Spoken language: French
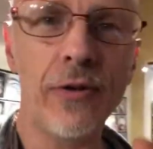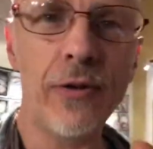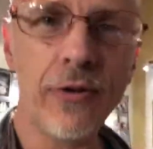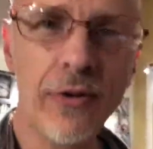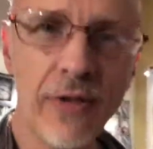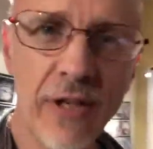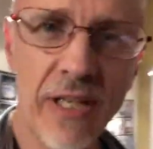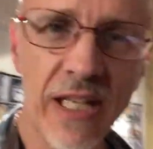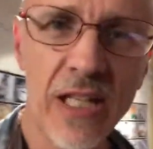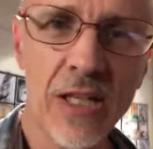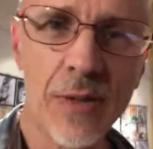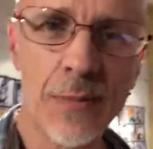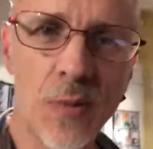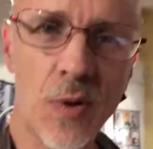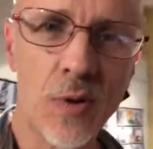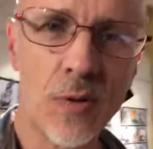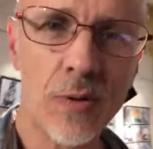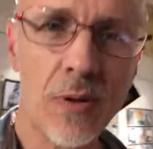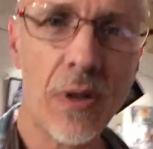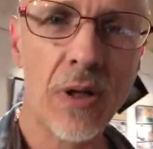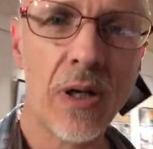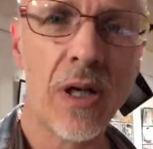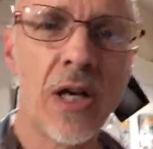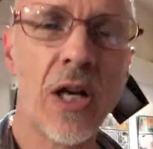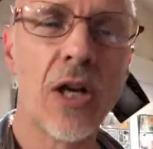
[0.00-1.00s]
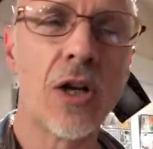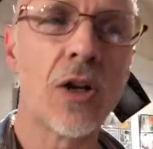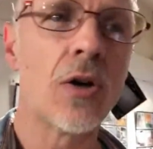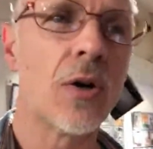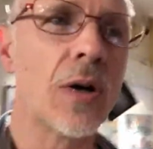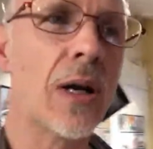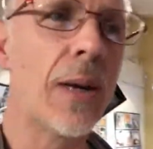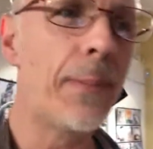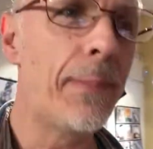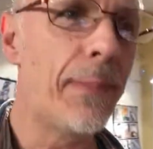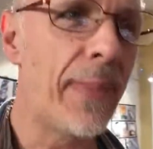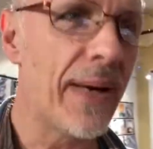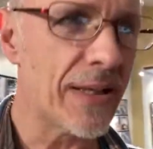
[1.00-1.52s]
uniquement quand
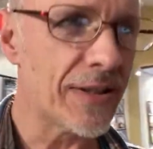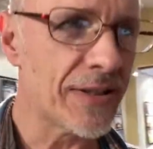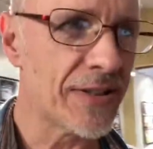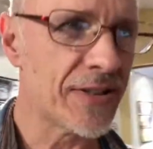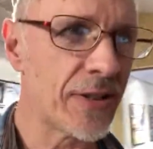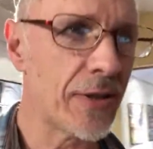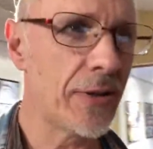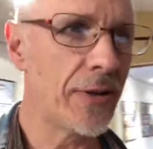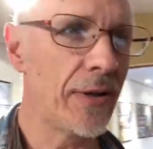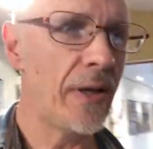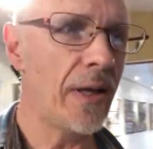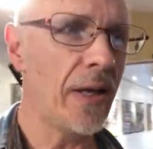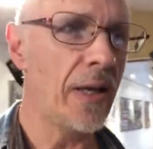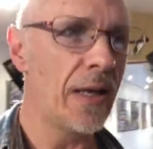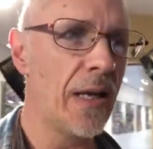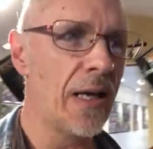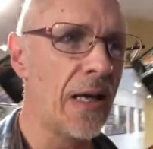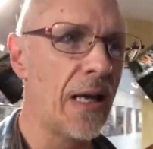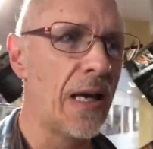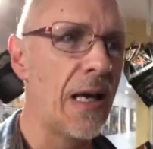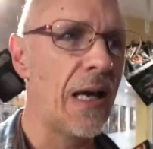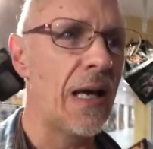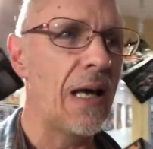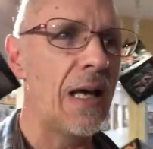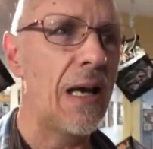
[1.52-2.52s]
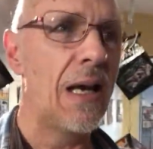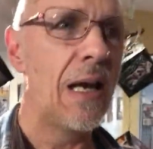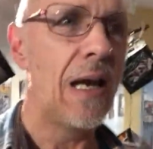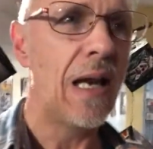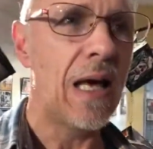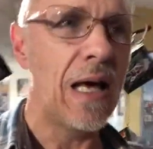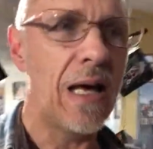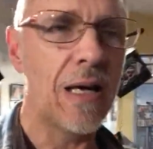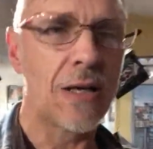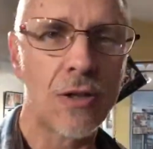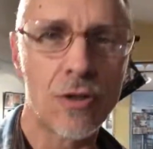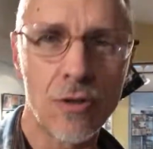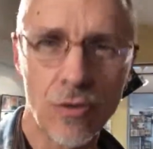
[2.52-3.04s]
la personne
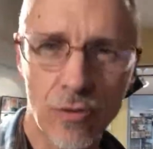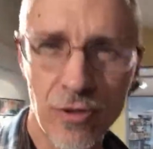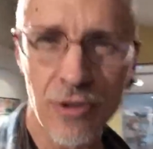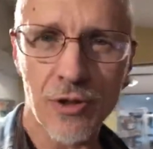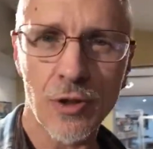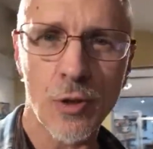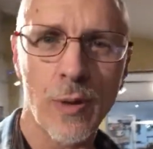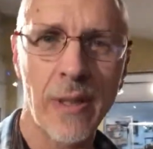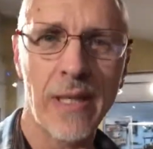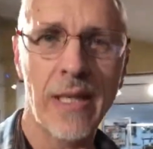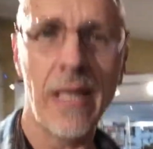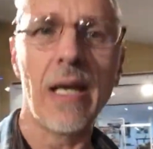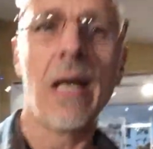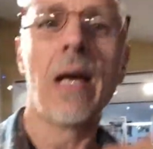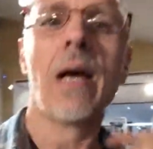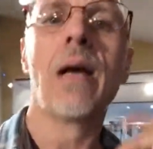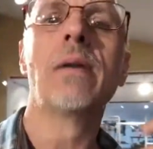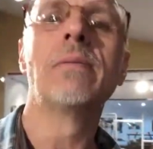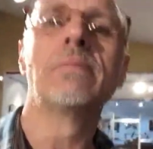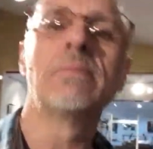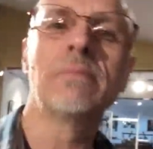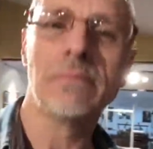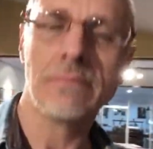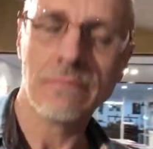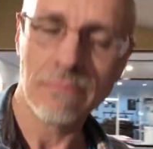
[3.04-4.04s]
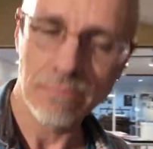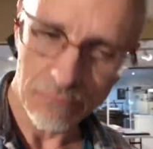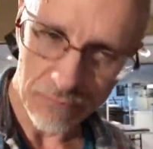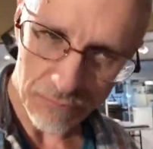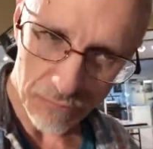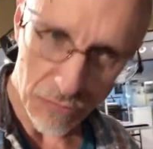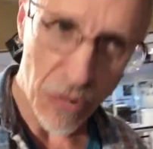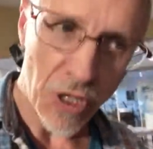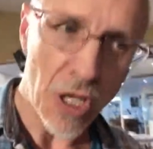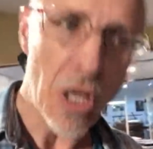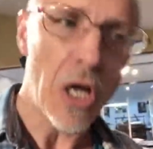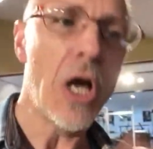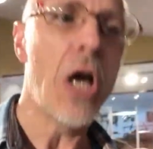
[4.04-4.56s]
la construit
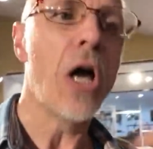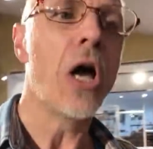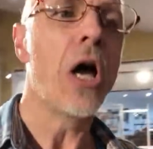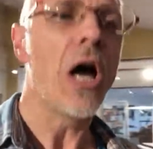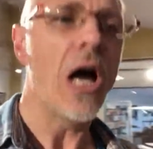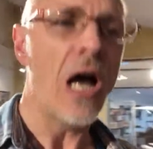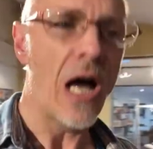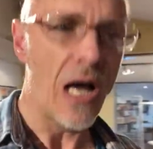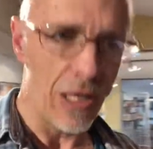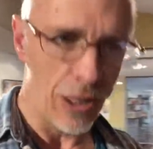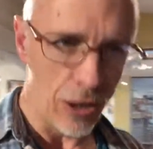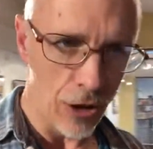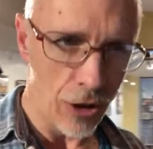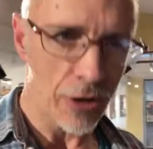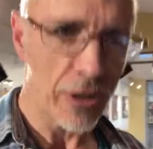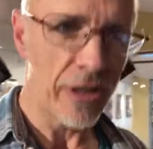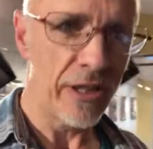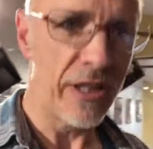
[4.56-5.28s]
à leur